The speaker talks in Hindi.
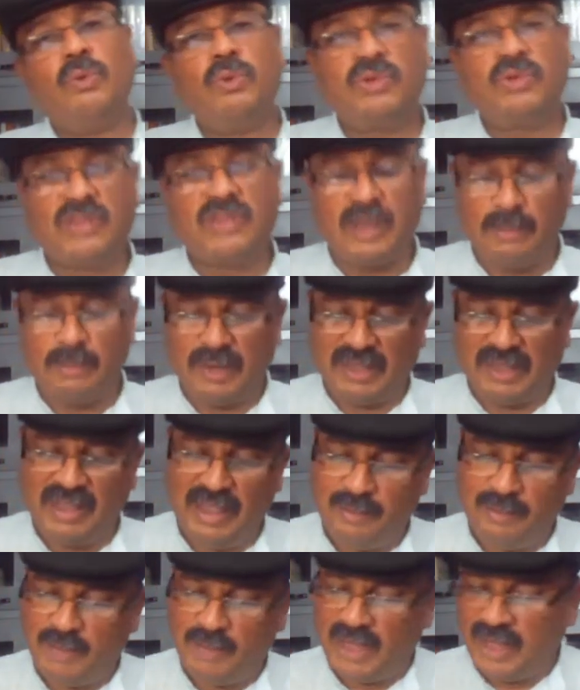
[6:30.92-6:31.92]
उसके
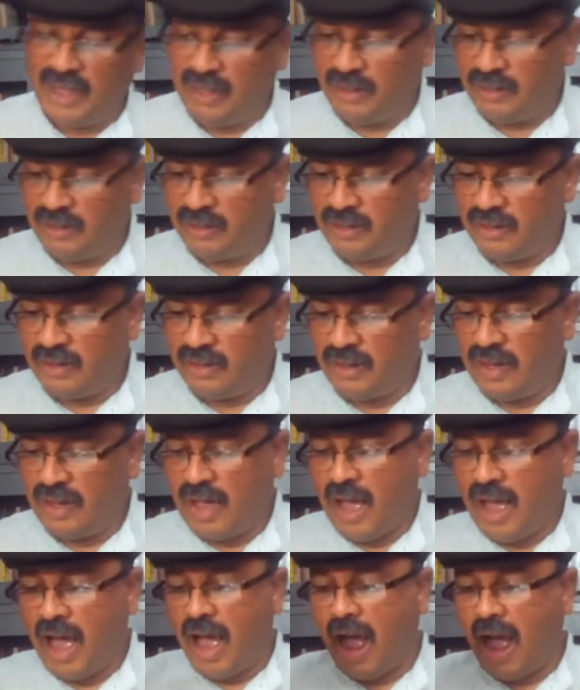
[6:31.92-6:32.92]
बदले में
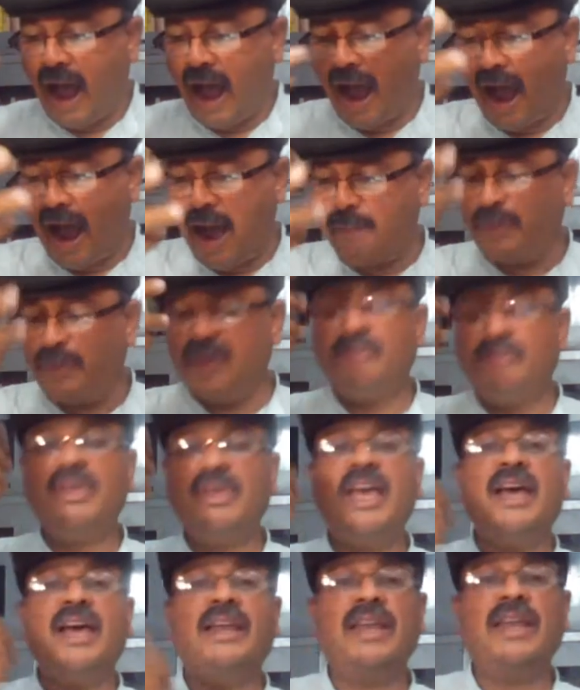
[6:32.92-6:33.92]
आपी
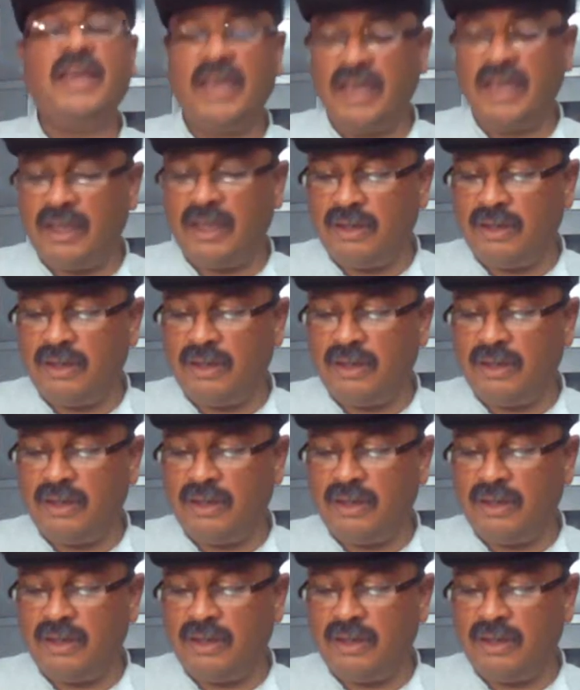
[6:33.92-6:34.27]
बिया ने